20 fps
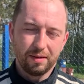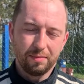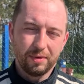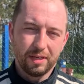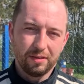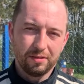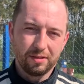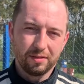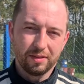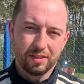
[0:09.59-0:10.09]

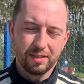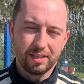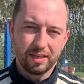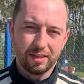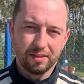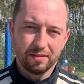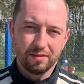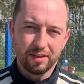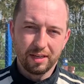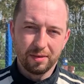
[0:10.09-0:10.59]
Pierwszy
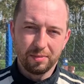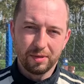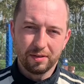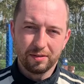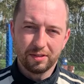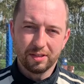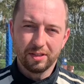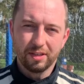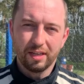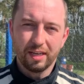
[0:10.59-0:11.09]
wystartowałem,
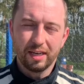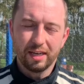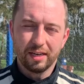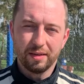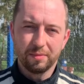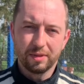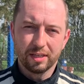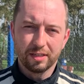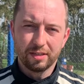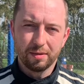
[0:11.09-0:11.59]
pierwszy
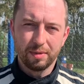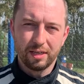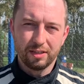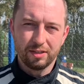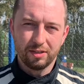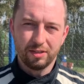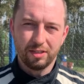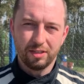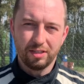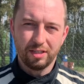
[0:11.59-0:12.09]
dojechałem, także
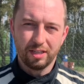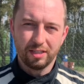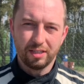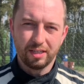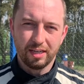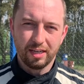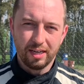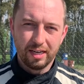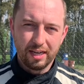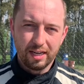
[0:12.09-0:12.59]
bardzo się
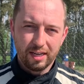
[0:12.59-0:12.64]
cieszę,